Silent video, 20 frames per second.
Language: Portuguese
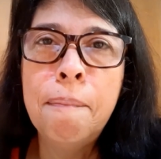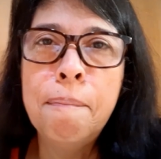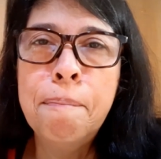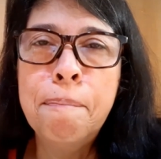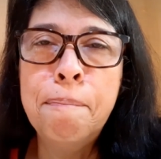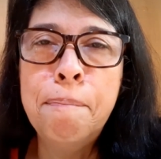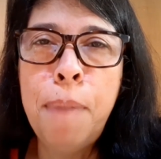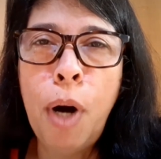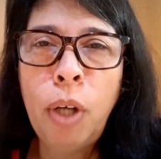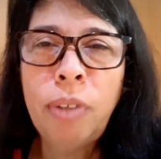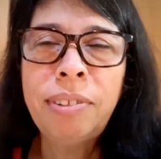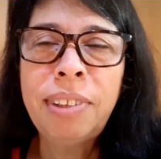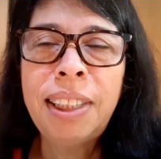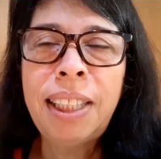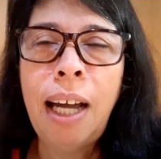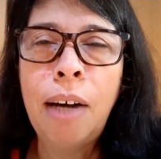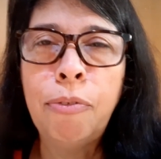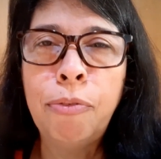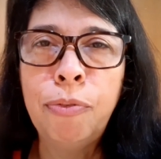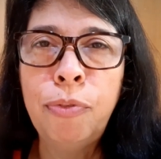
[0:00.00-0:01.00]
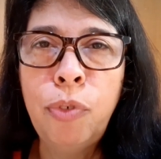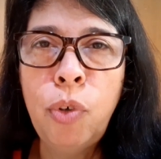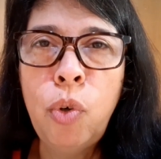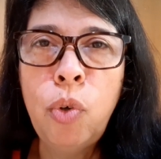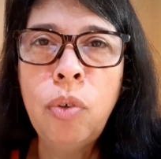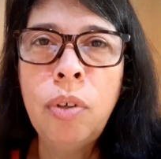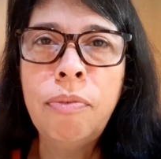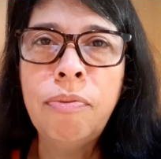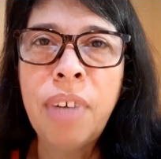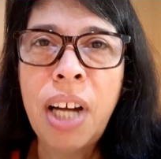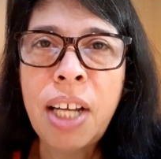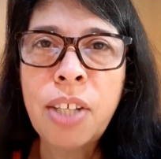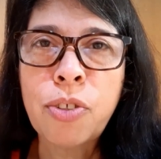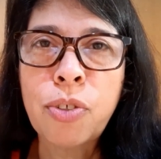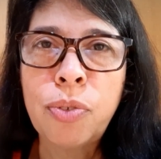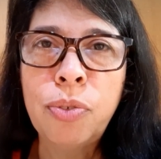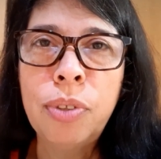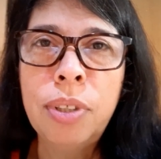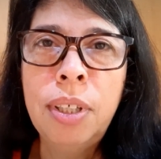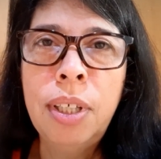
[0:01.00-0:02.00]
Botafogo e
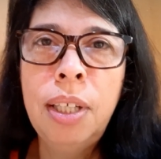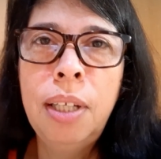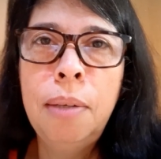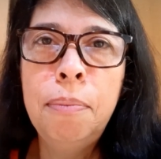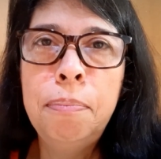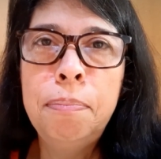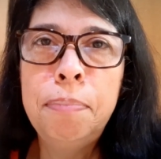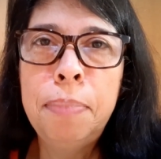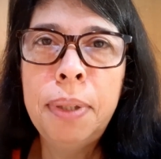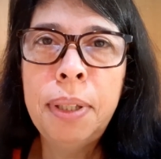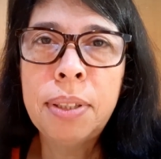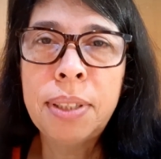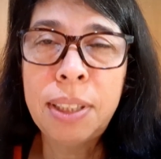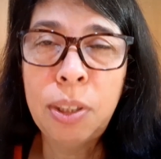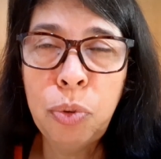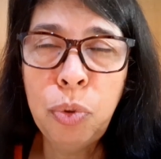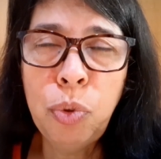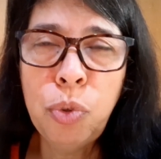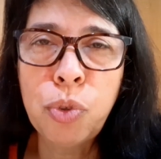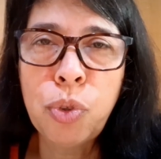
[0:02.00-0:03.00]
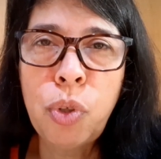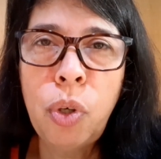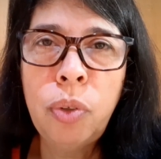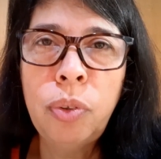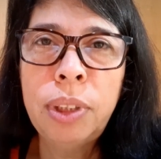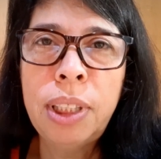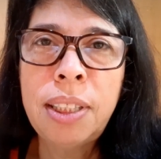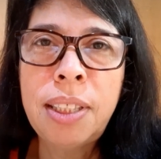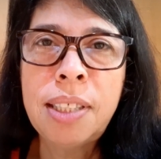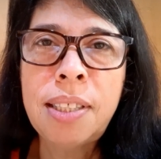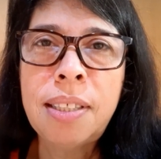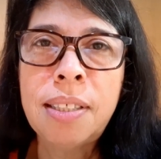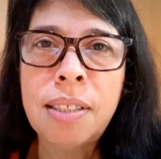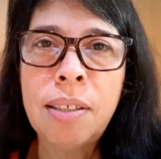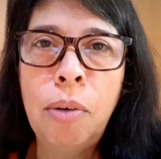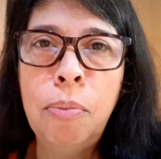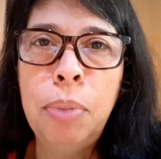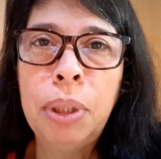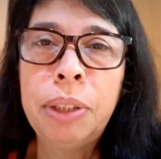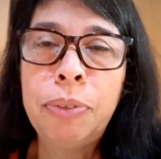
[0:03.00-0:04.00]
Vasco. Segundo jogo da
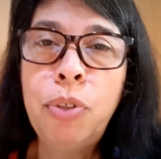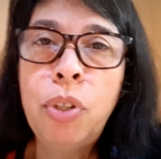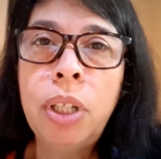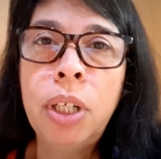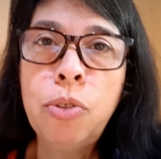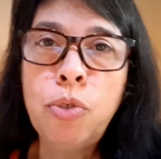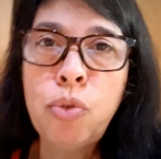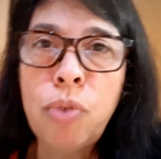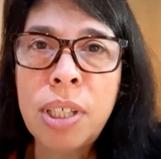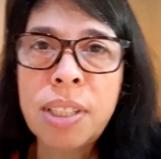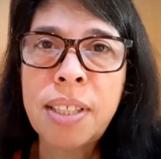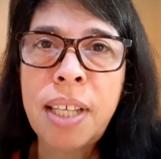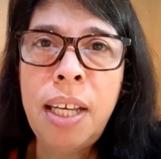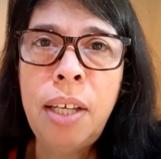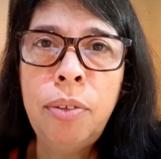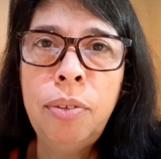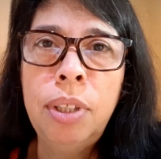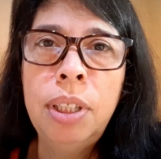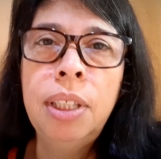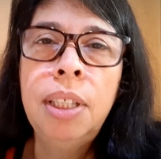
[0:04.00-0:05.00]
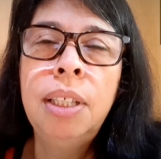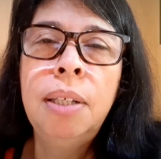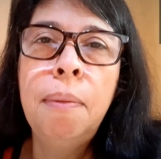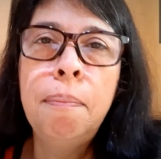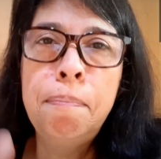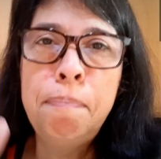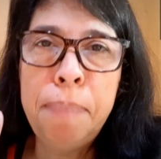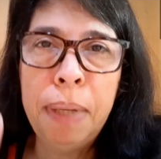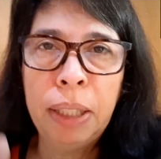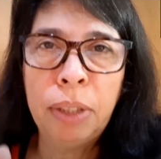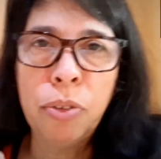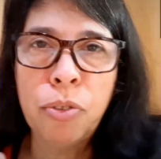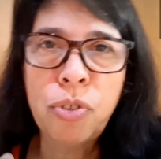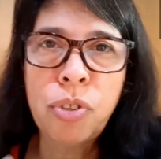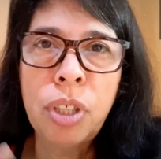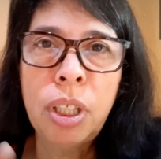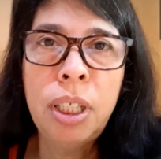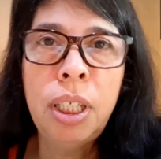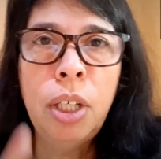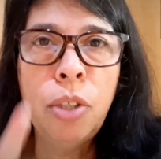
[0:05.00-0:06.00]
decisão. Botafogo ganhando de 1 a 0,
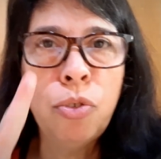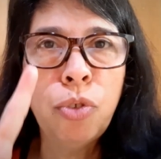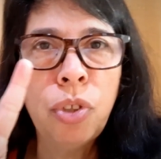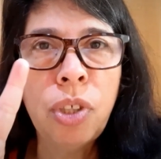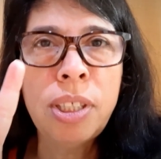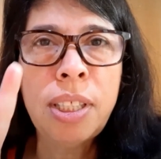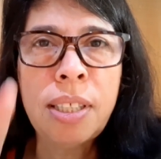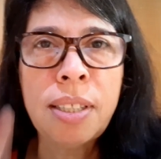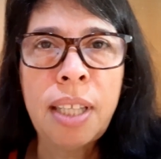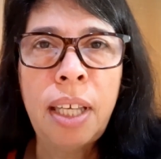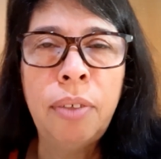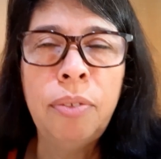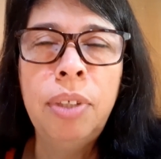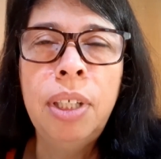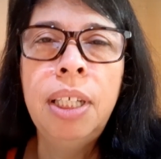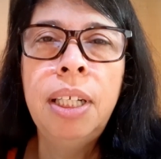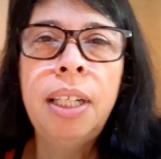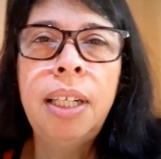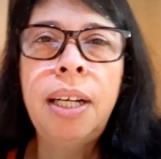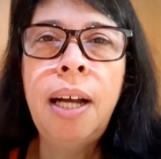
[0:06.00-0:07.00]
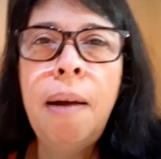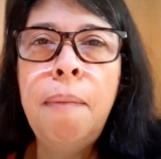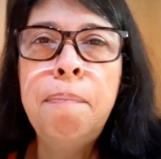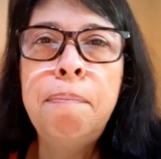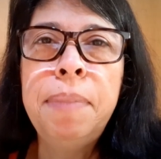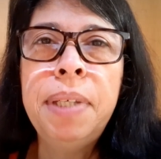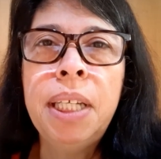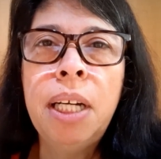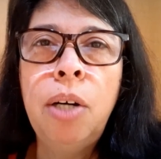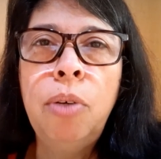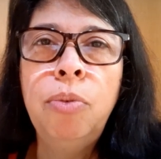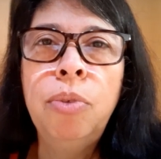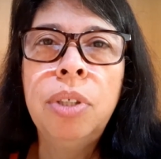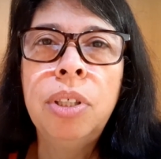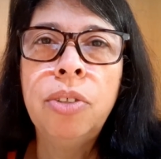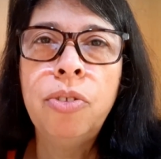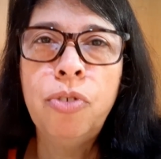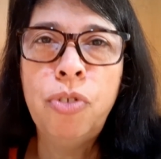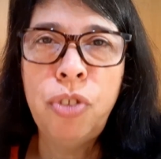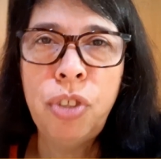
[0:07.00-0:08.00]
pênalti. Ganhando de 2 a 0, campeão
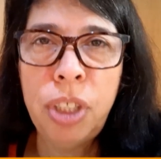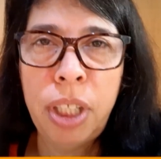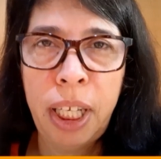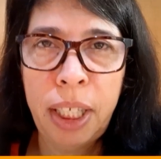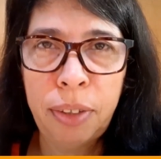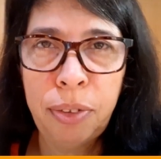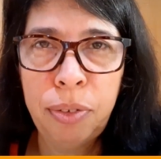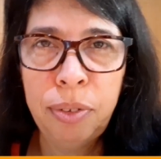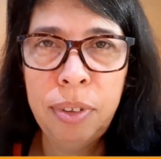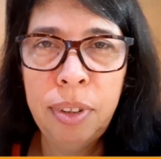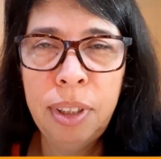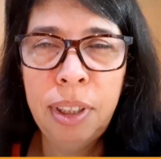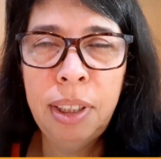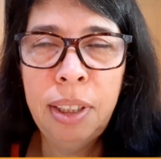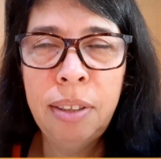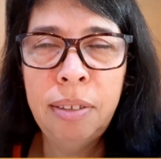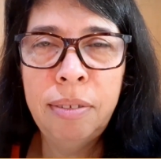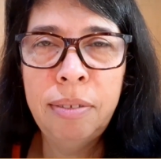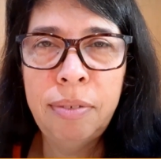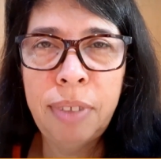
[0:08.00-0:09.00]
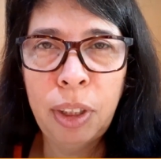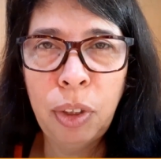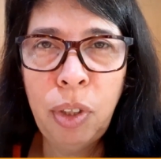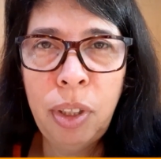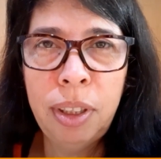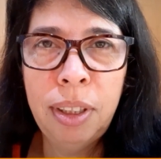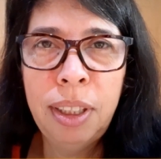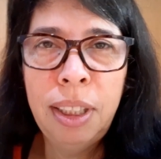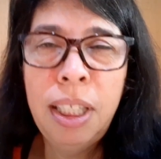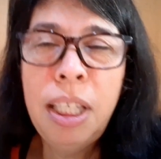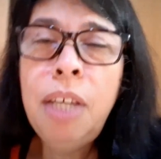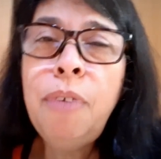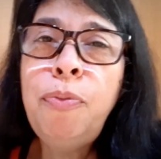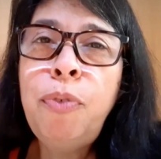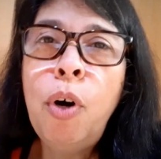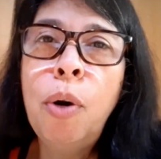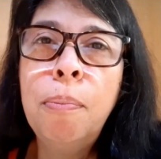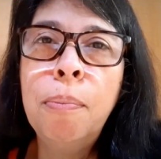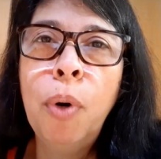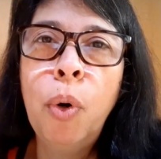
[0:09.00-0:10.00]
direto. Falou?
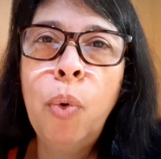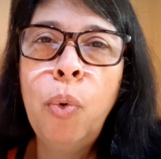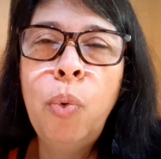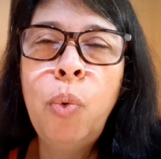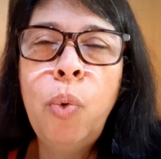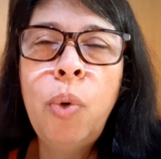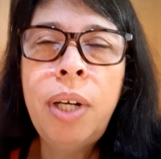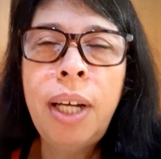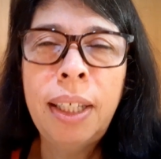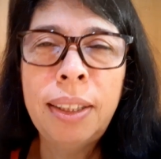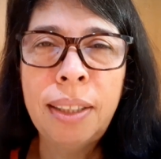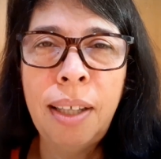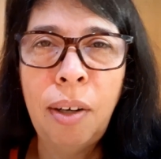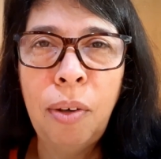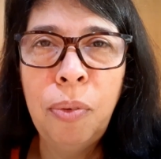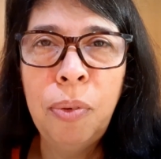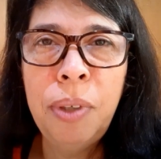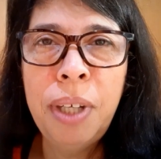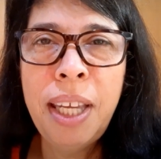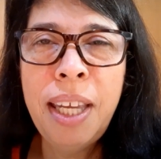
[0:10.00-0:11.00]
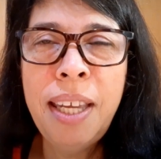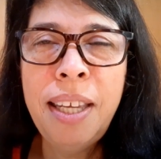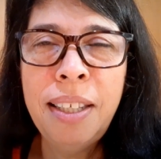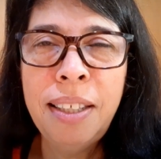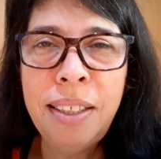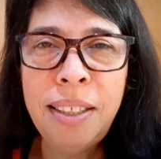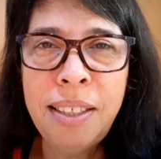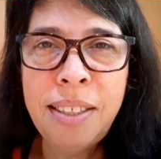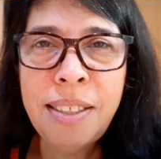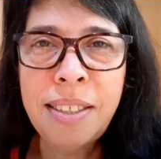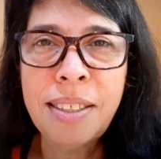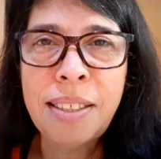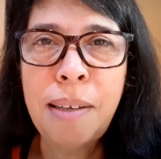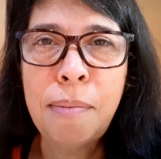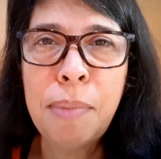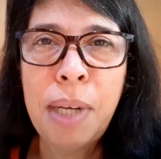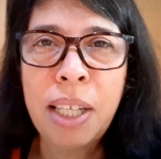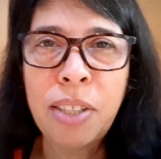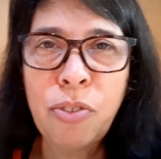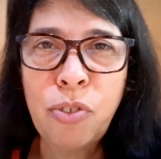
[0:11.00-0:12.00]
Informou o canal Elisa
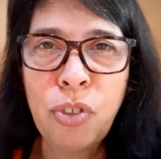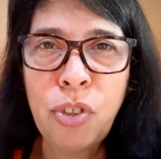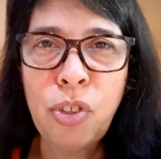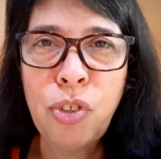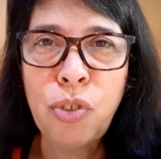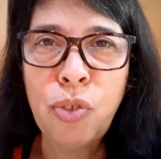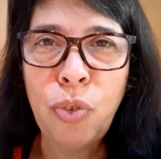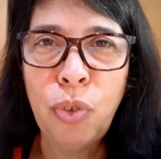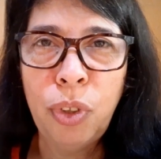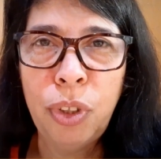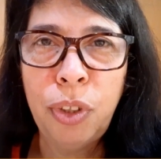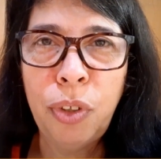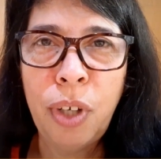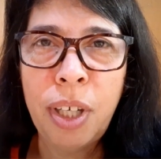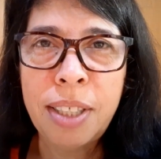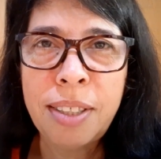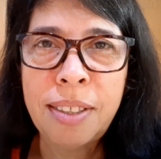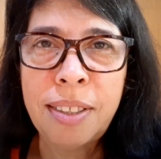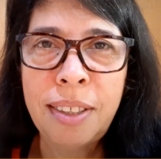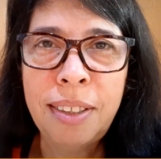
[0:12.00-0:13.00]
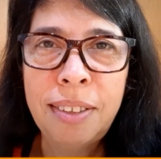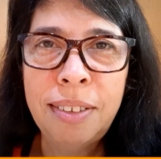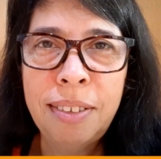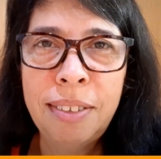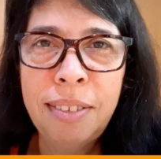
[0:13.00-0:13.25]
Martins Gloriosa.